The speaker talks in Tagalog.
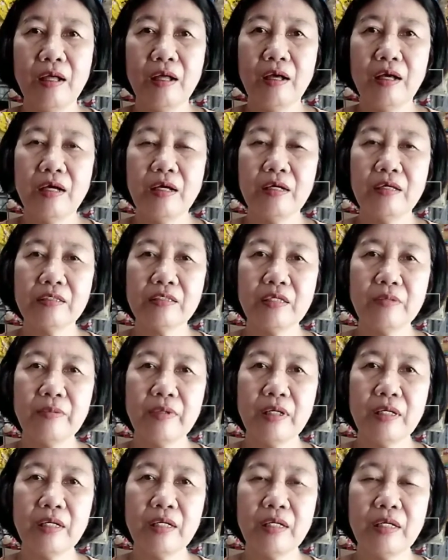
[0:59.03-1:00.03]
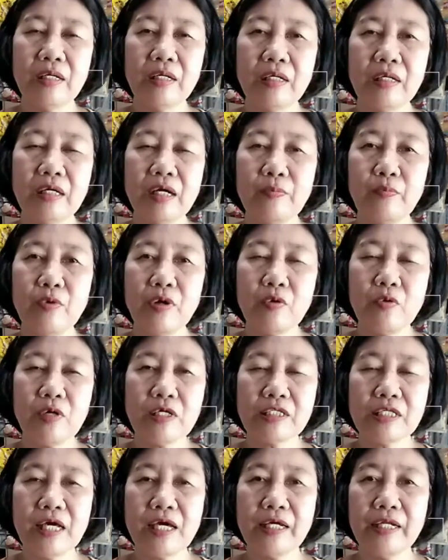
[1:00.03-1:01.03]
uh, sa mga kapwa ko
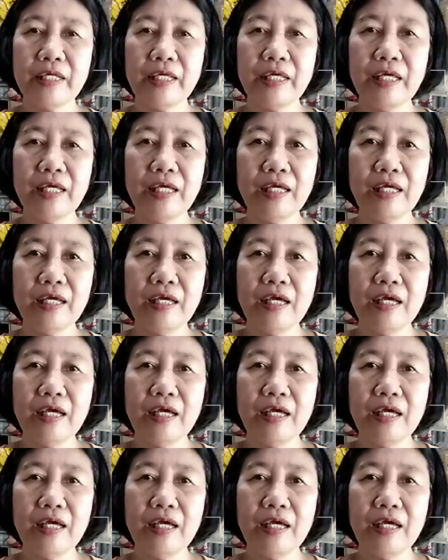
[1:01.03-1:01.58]
kasari,